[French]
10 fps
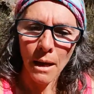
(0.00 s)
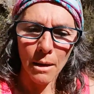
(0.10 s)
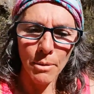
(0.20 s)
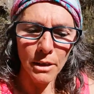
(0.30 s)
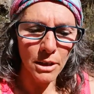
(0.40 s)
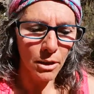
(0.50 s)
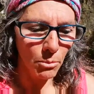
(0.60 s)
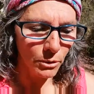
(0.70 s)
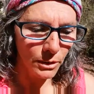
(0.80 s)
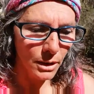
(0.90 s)
eh bien, j'ai
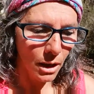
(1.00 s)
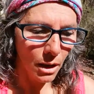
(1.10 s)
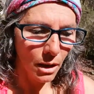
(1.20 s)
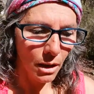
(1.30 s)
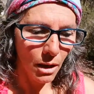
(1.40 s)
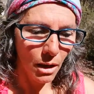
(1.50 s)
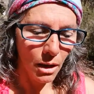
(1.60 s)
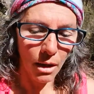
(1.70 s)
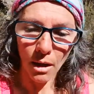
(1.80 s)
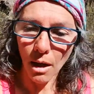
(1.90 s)
commencé
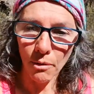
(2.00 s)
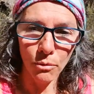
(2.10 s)
à,